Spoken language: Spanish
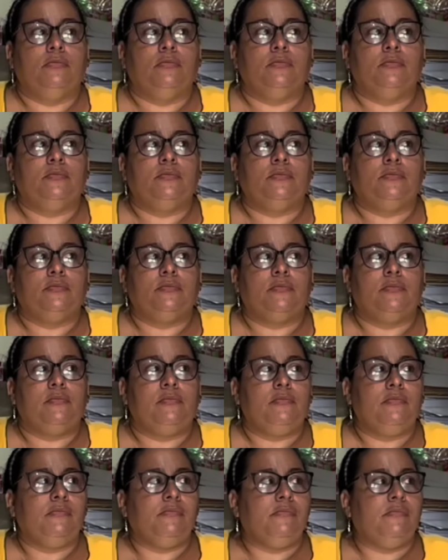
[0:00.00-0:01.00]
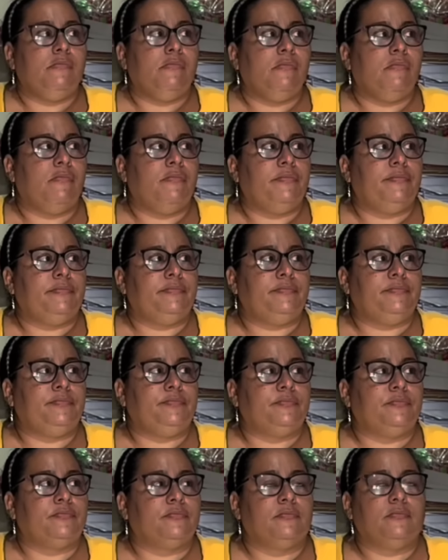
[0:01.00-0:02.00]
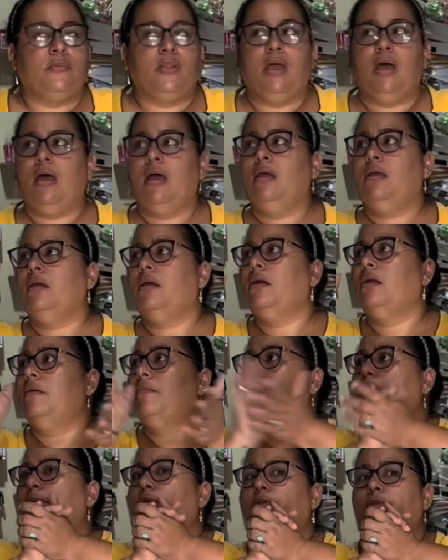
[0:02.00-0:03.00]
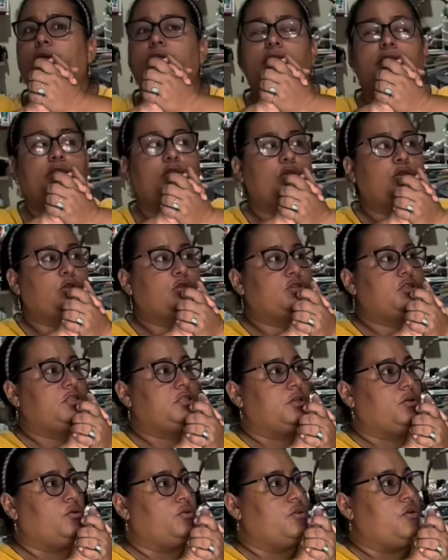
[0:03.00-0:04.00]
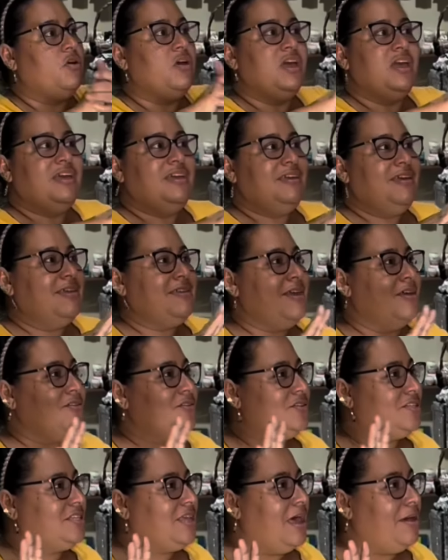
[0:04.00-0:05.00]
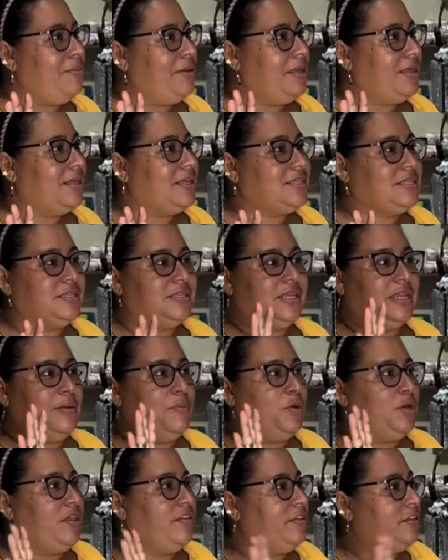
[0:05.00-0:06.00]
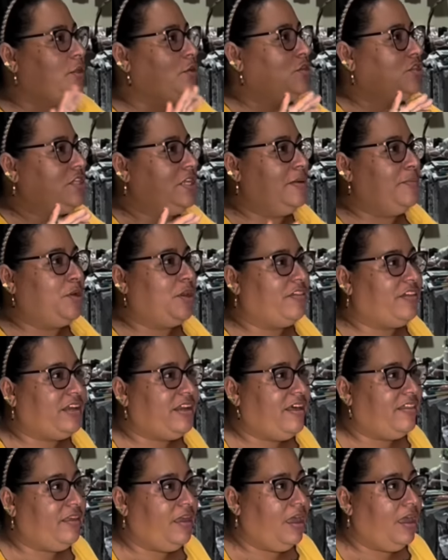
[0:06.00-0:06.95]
Caquito ahora está enamorada de mí. Ay, gran poder de Dios, entonces se jodió. Y ella no sabe que si se enamora de ti no se enamora de nadie.